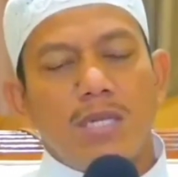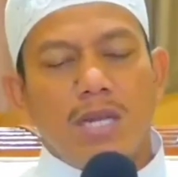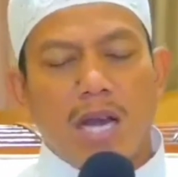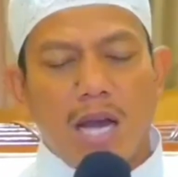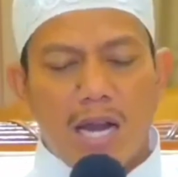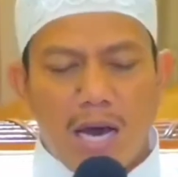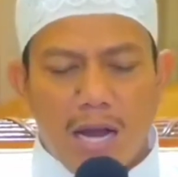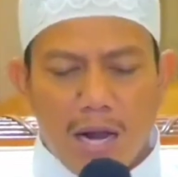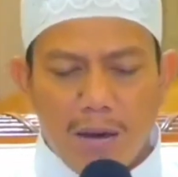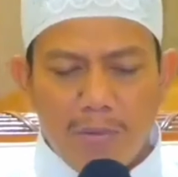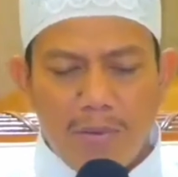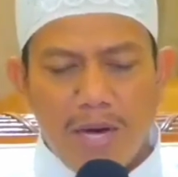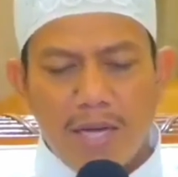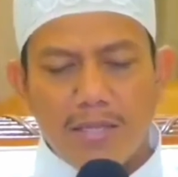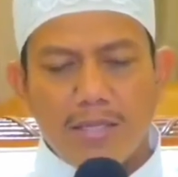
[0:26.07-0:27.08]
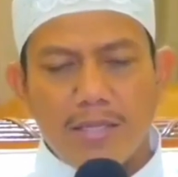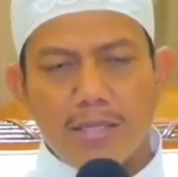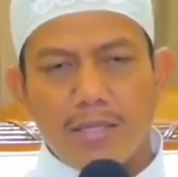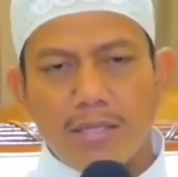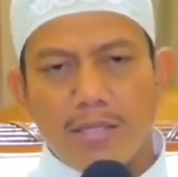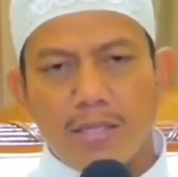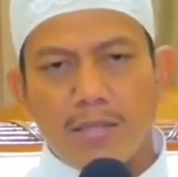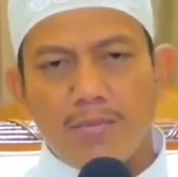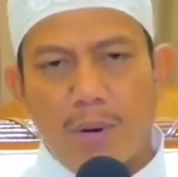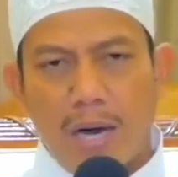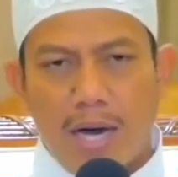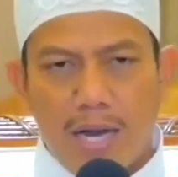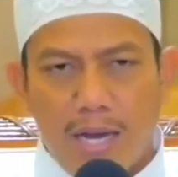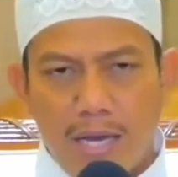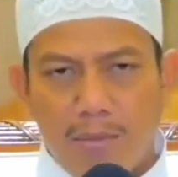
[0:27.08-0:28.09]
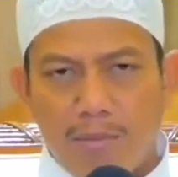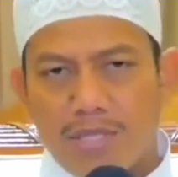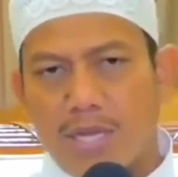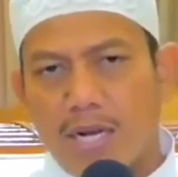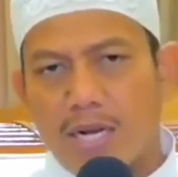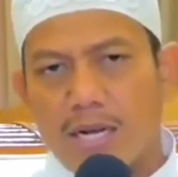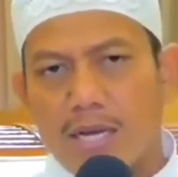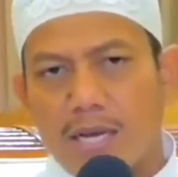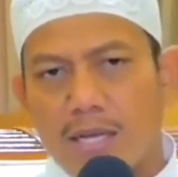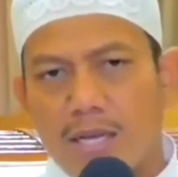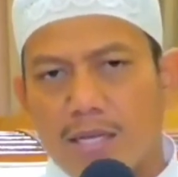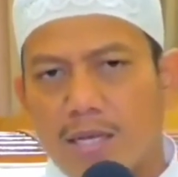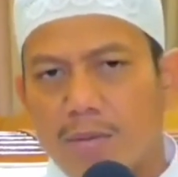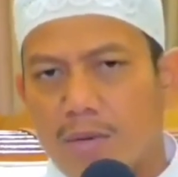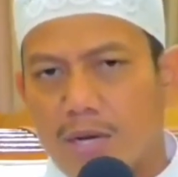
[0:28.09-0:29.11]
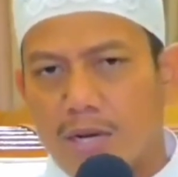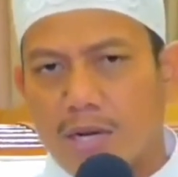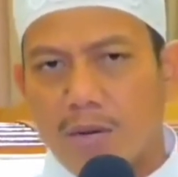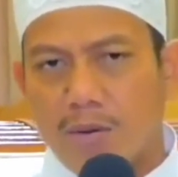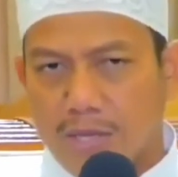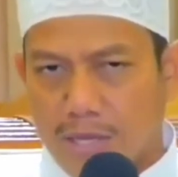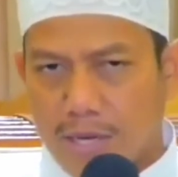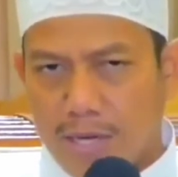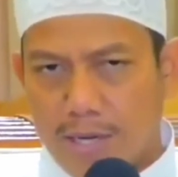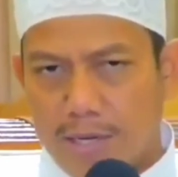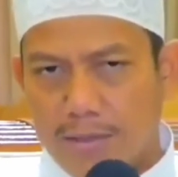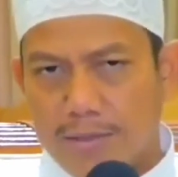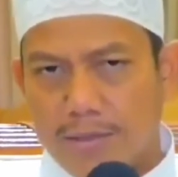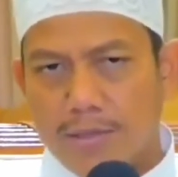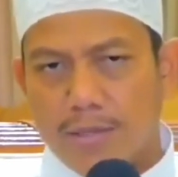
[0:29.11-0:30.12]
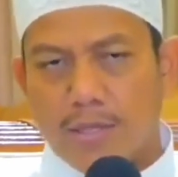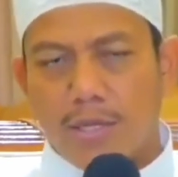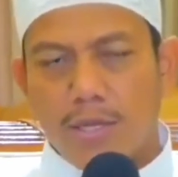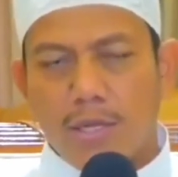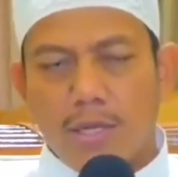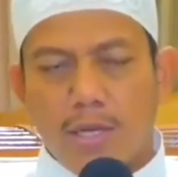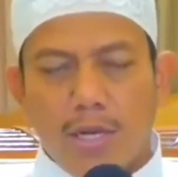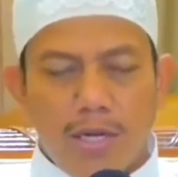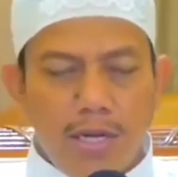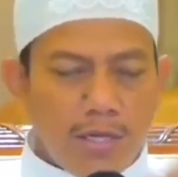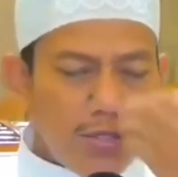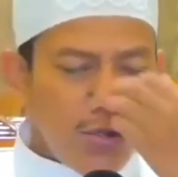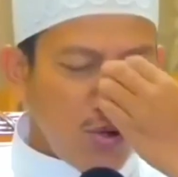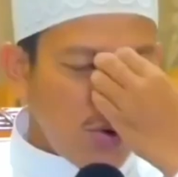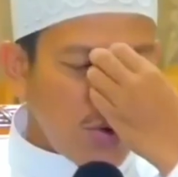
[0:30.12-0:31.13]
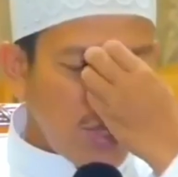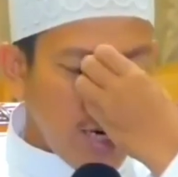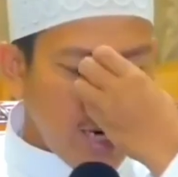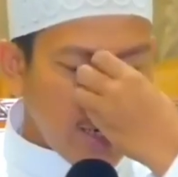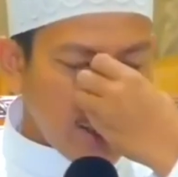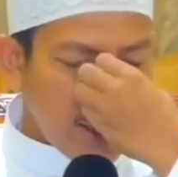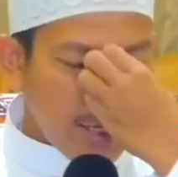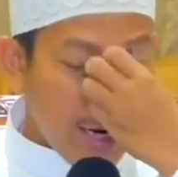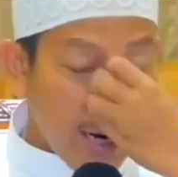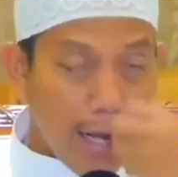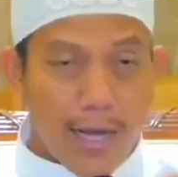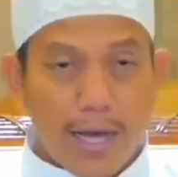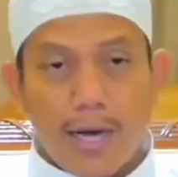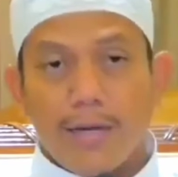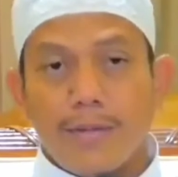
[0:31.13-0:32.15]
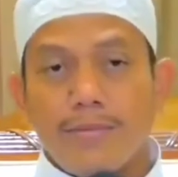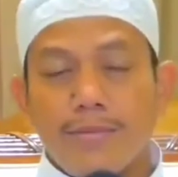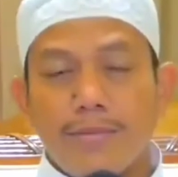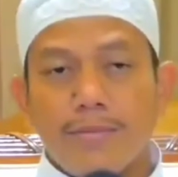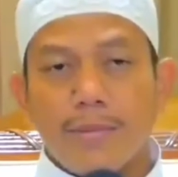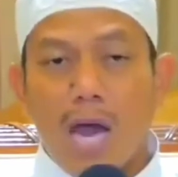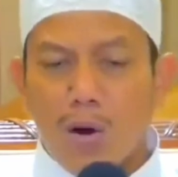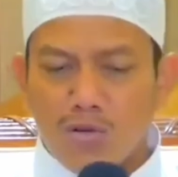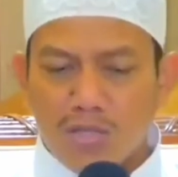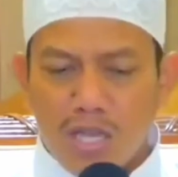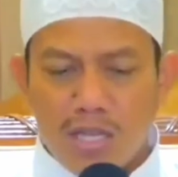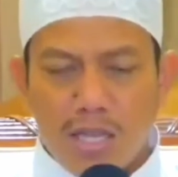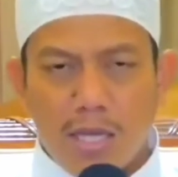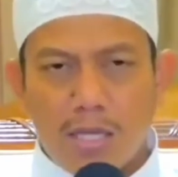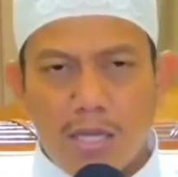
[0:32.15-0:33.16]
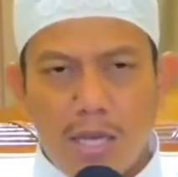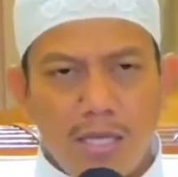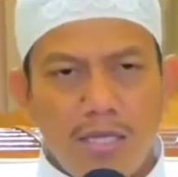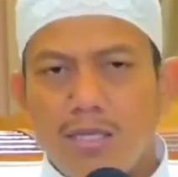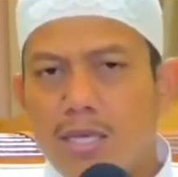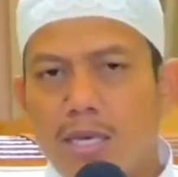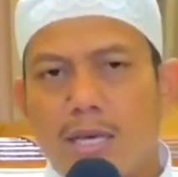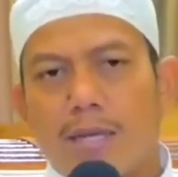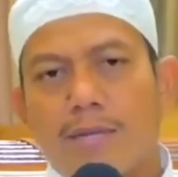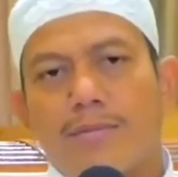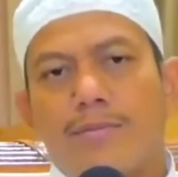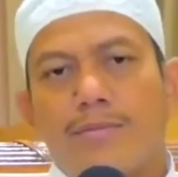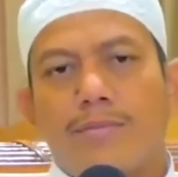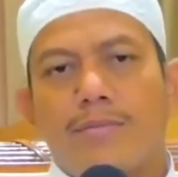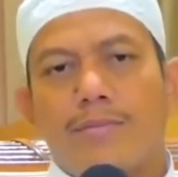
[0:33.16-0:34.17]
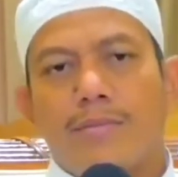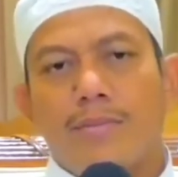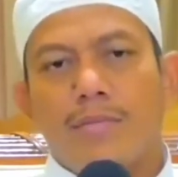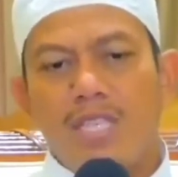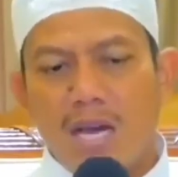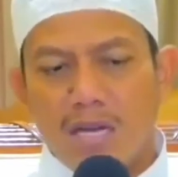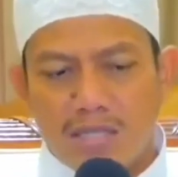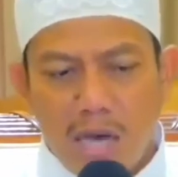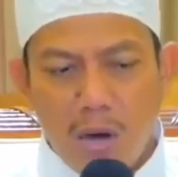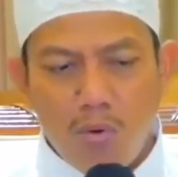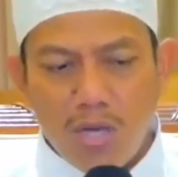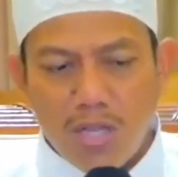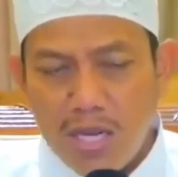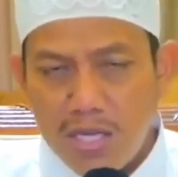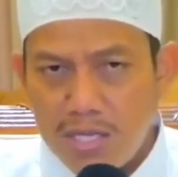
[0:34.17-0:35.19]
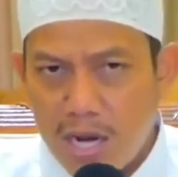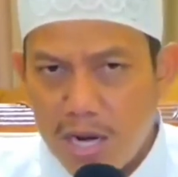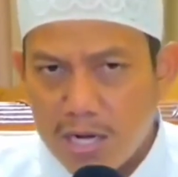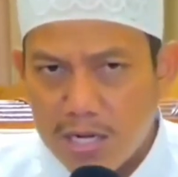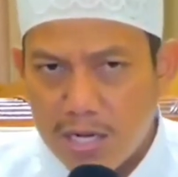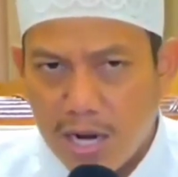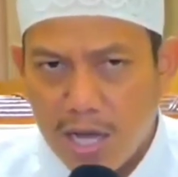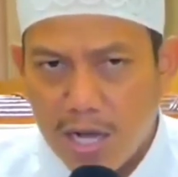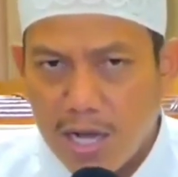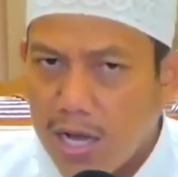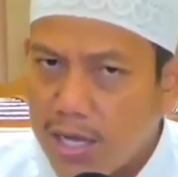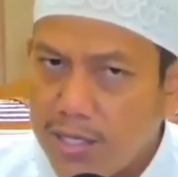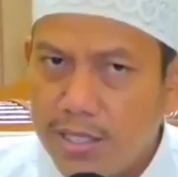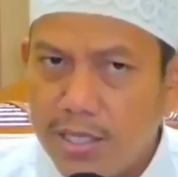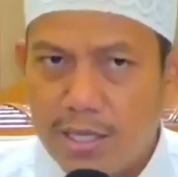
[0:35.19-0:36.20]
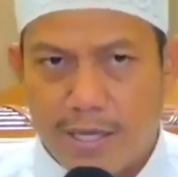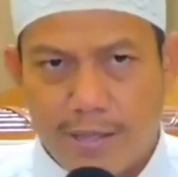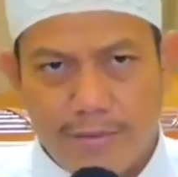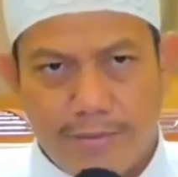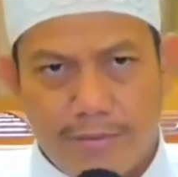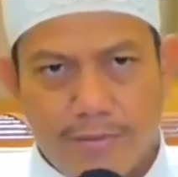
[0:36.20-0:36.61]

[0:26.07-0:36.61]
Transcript: Dengan harapan pahala yang besar dari Allah taala dan seluruh jalan ke neraka harus kita hentikan. Yang tahu kita ini jalan ke neraka hentikan.